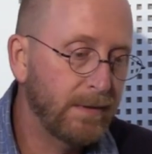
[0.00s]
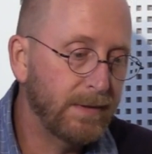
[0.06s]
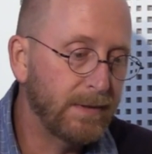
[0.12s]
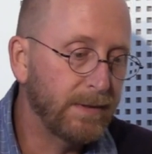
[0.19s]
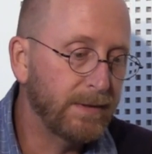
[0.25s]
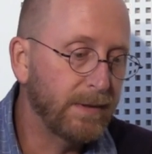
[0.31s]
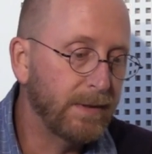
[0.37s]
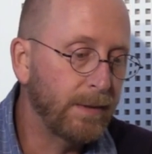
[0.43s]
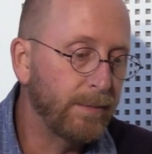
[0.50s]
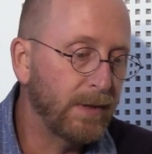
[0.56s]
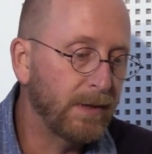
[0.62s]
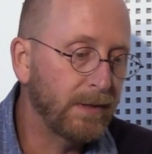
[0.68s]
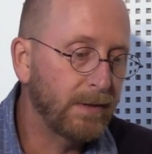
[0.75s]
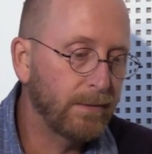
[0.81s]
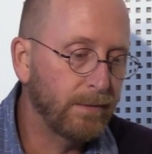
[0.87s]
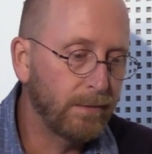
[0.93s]
les, Indiens
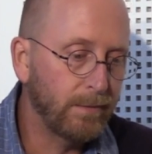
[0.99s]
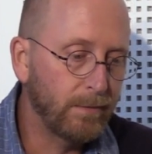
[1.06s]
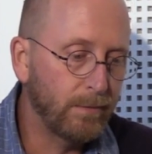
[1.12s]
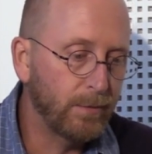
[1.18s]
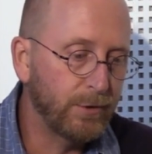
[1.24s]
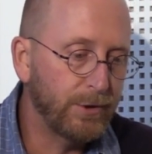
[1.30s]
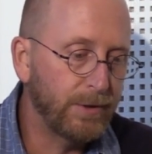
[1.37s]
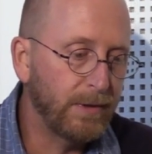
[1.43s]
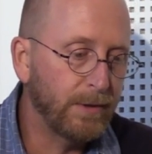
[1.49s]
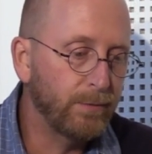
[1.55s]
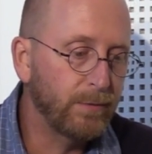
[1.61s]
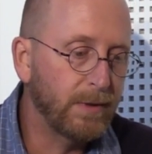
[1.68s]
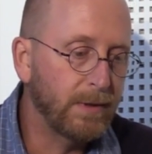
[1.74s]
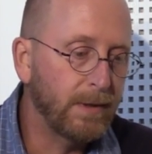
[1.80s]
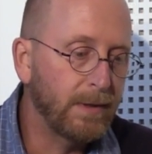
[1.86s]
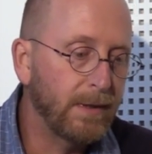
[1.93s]
d'Amérique euh, originaires du
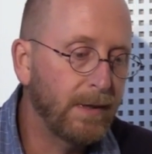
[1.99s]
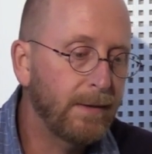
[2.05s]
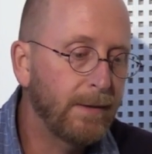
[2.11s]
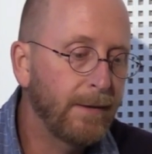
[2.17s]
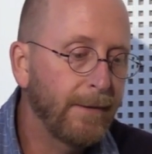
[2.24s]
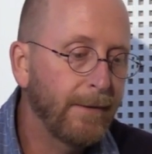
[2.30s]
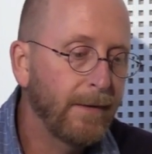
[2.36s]
Canada.